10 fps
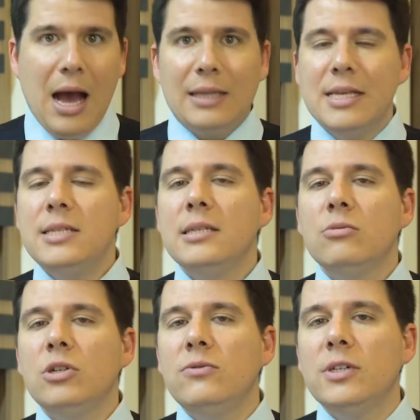A
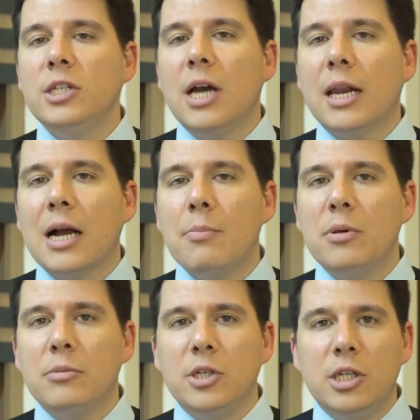decisão de investigar a
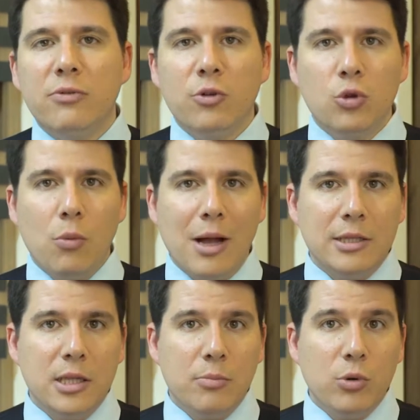KPMG foi
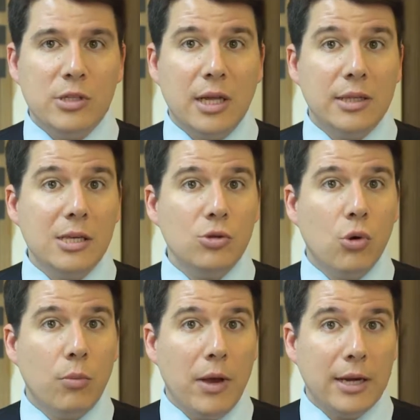tomada depois da
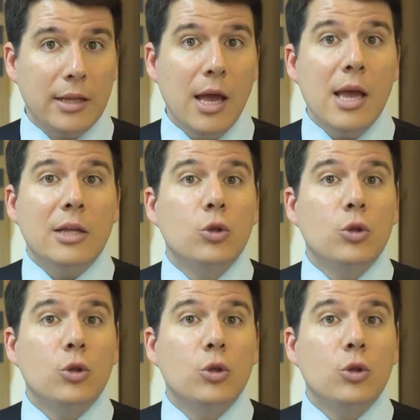descoberta